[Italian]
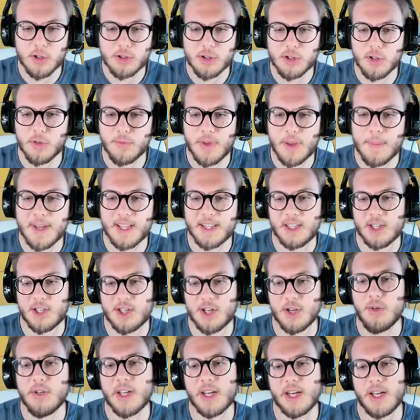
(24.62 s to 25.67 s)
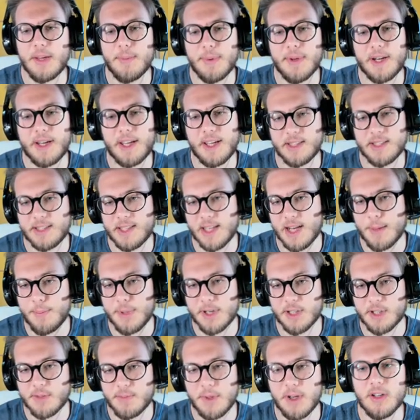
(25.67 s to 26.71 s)
Ovviamente c'è un creeper che starà
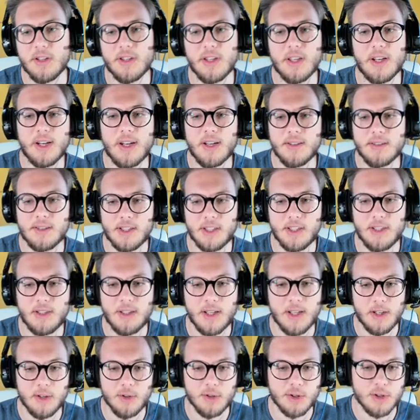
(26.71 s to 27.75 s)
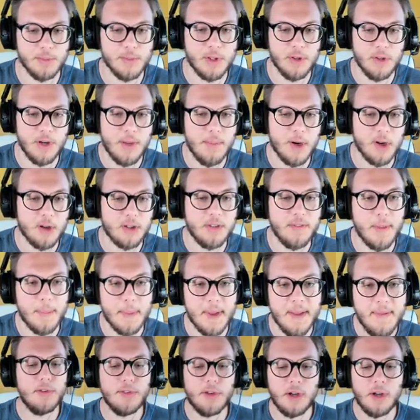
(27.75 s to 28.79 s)
per esplodere. Sì, eh, lo zombie non è morto, vabbè. Ho